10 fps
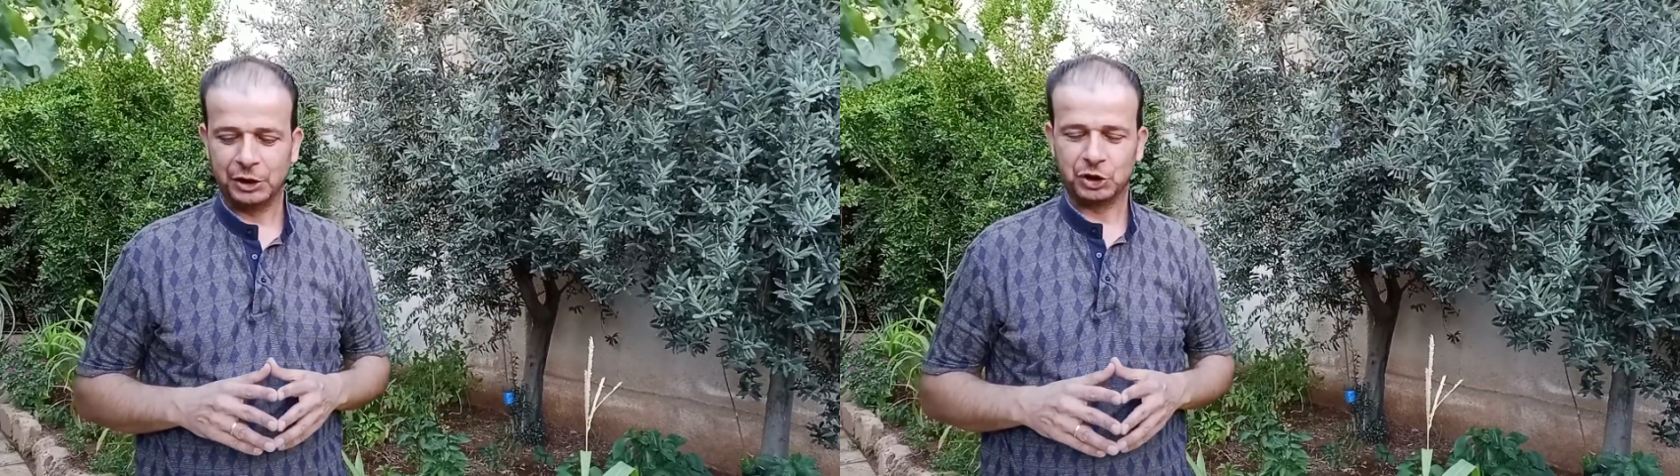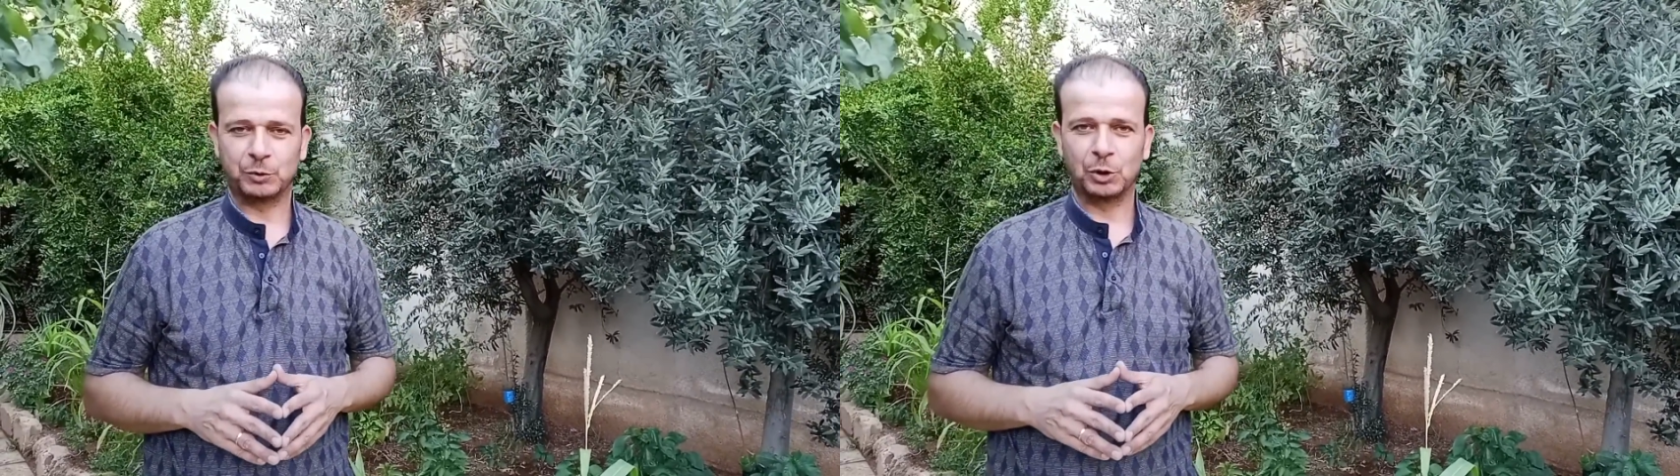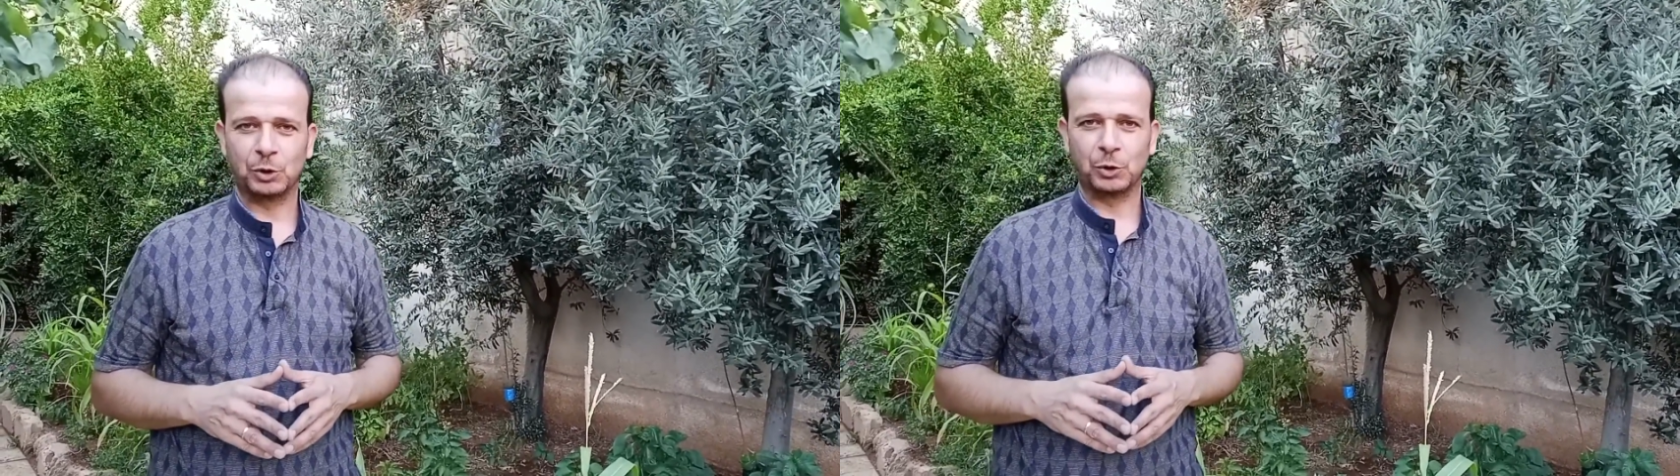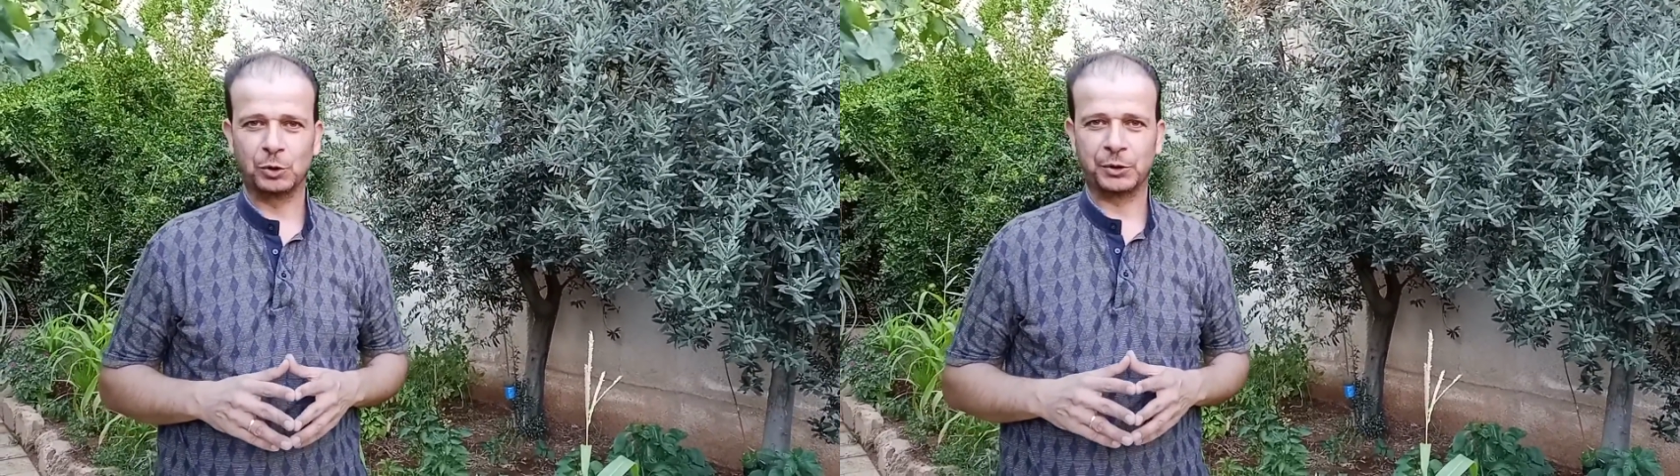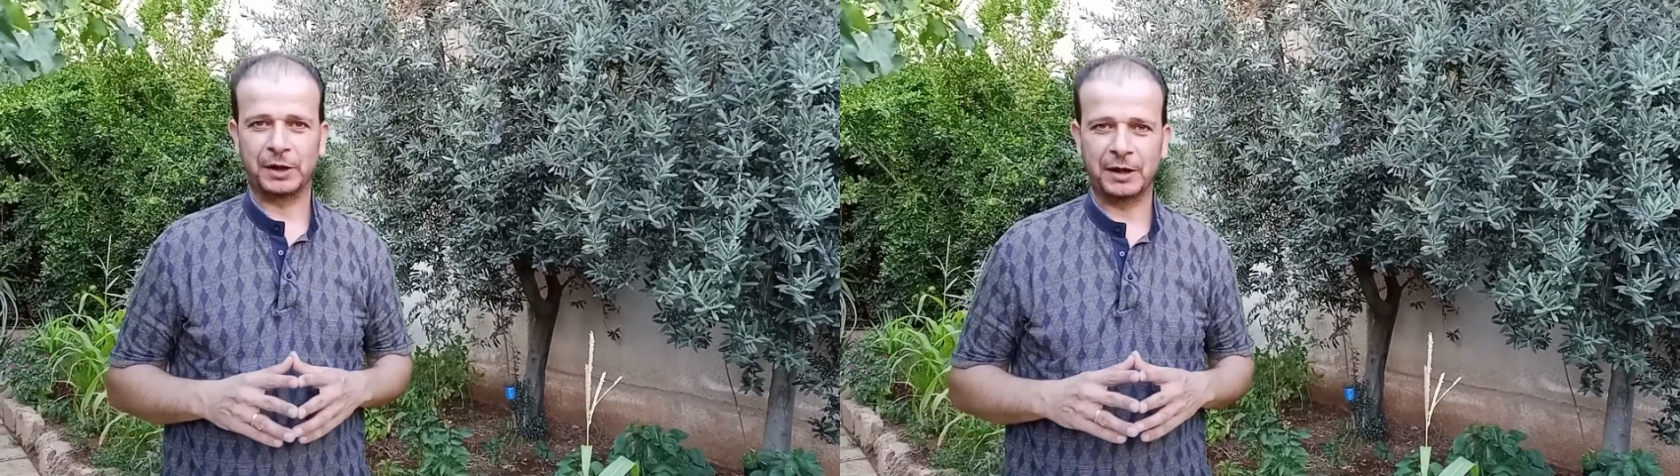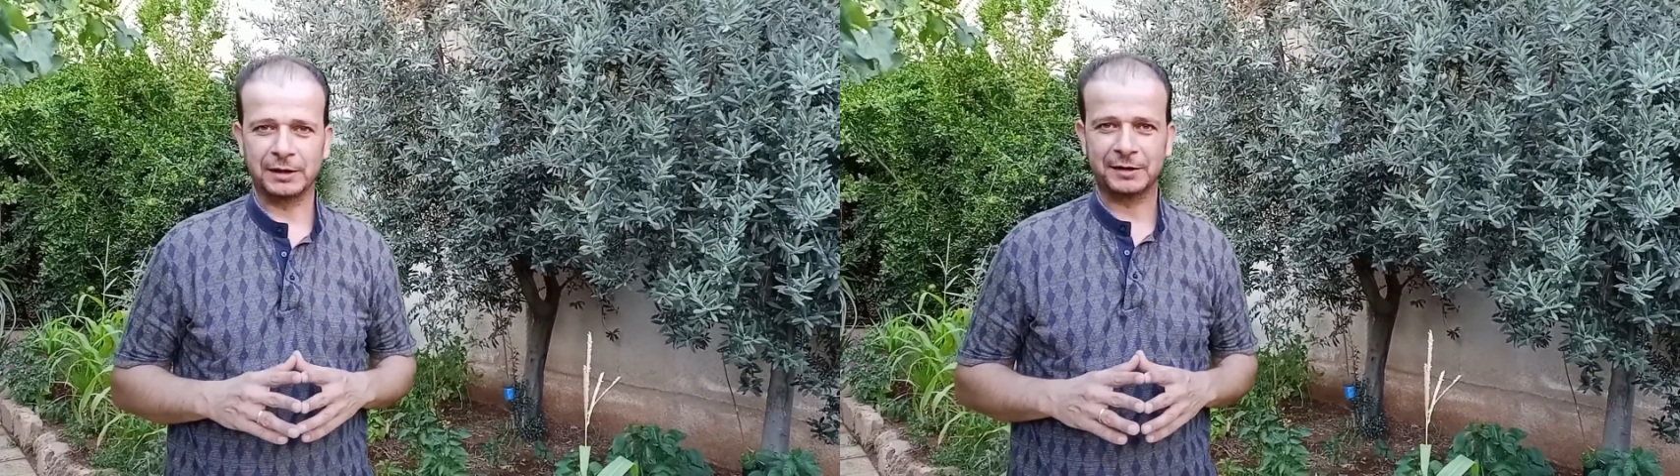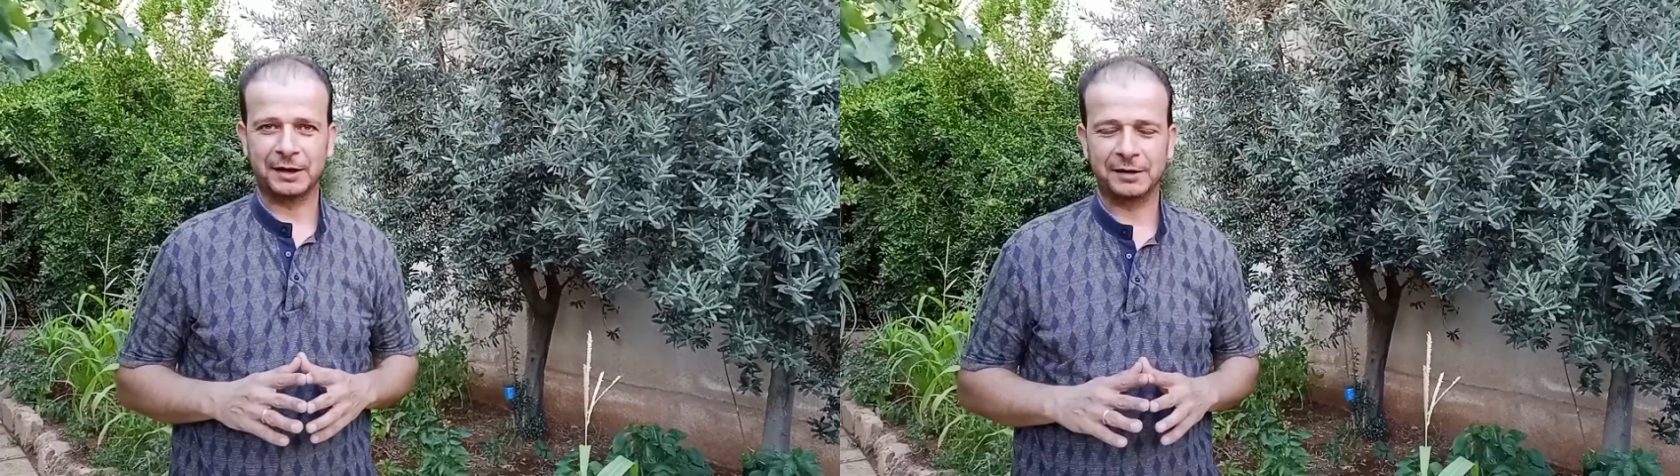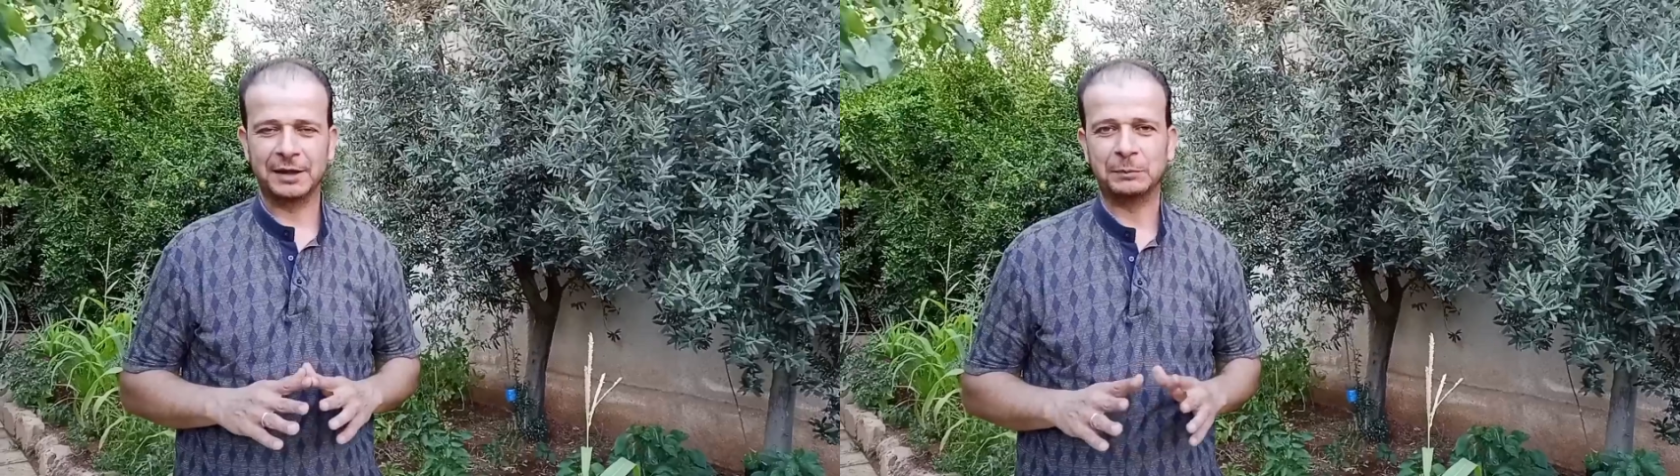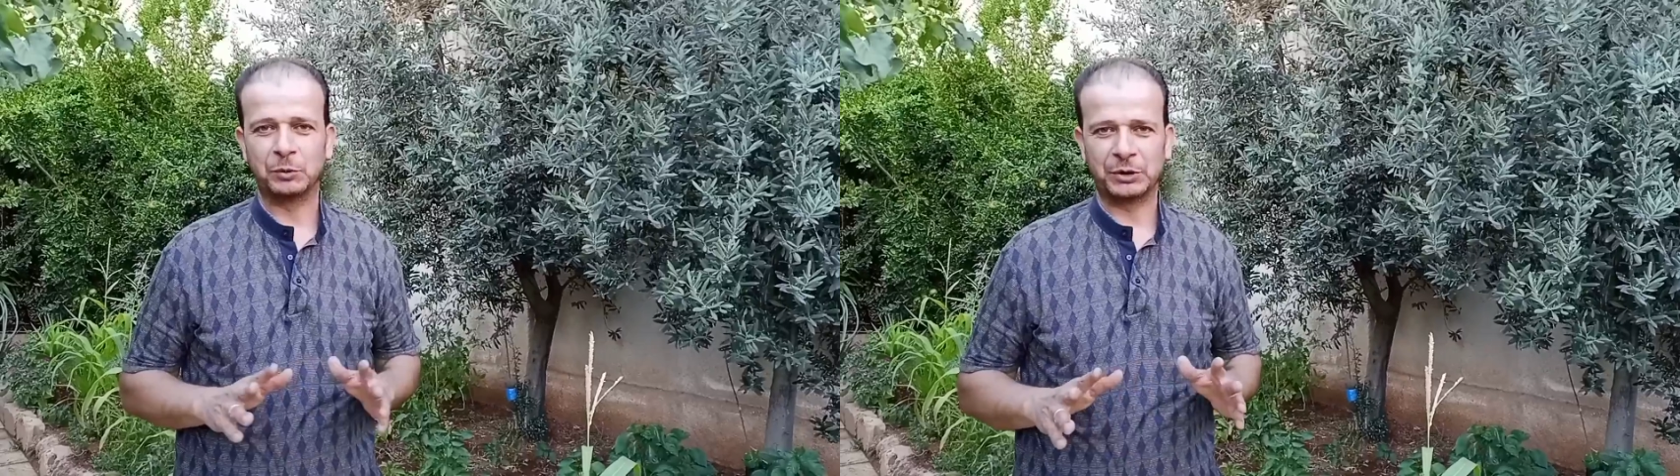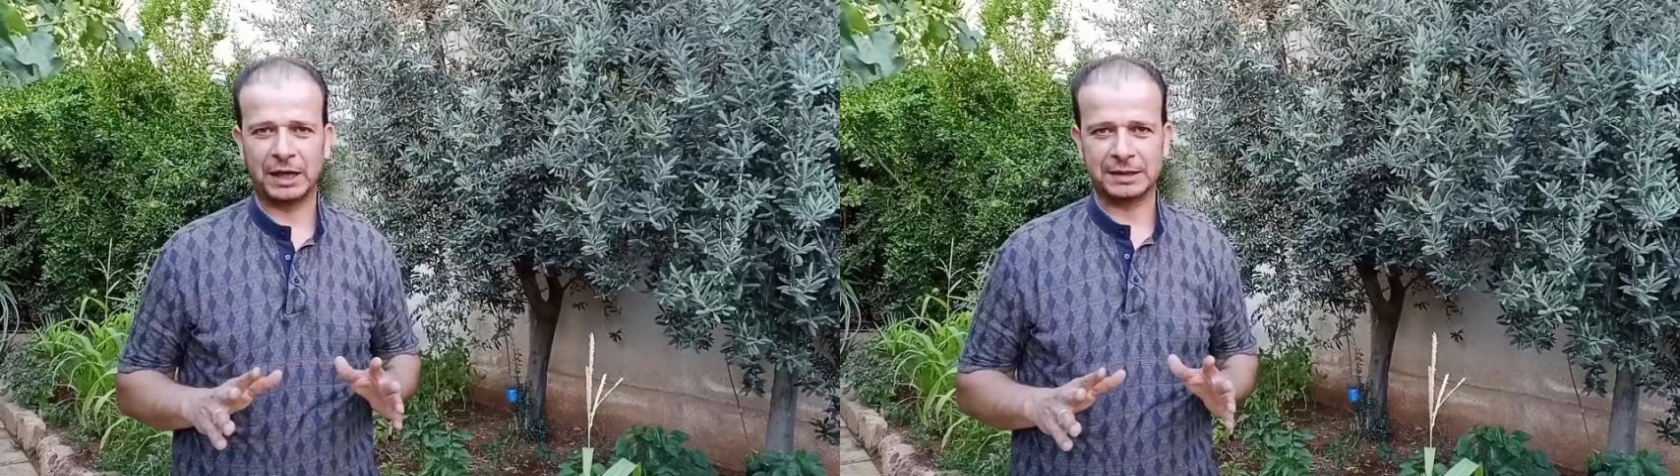جبت لكم خلطة كثير
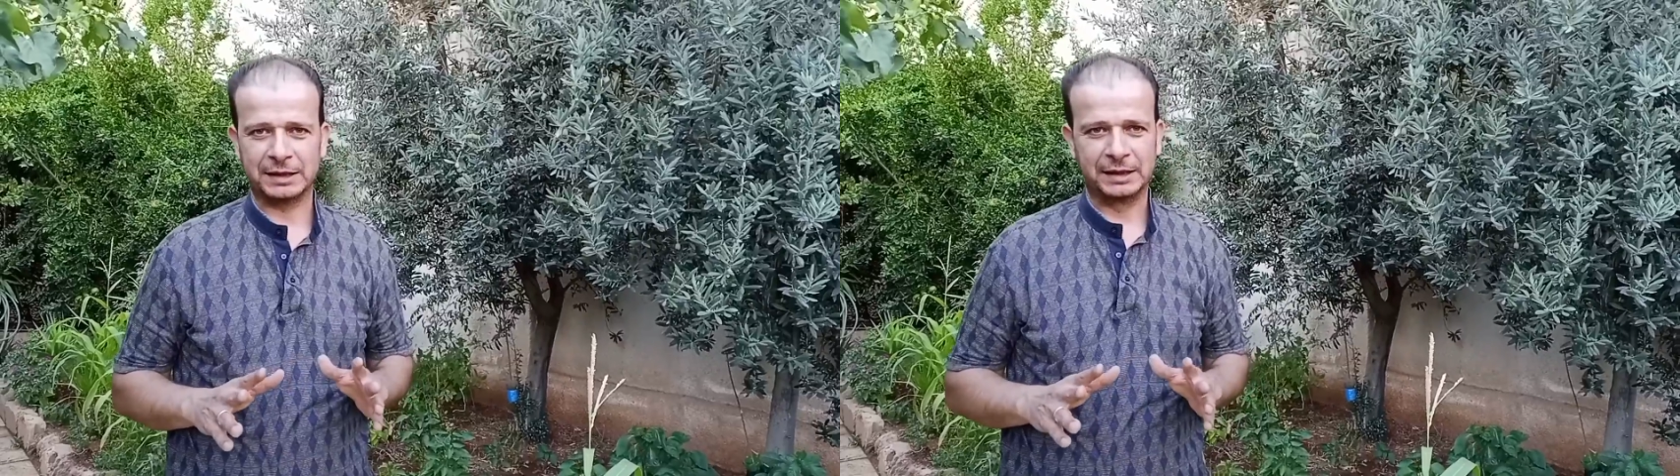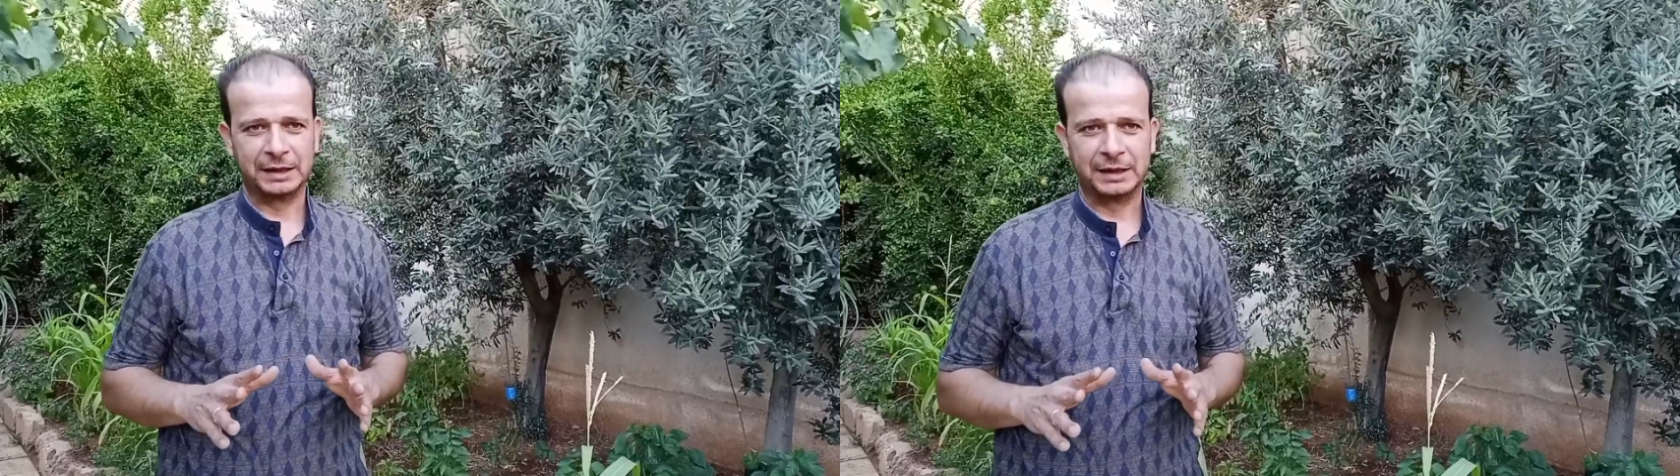ممتازة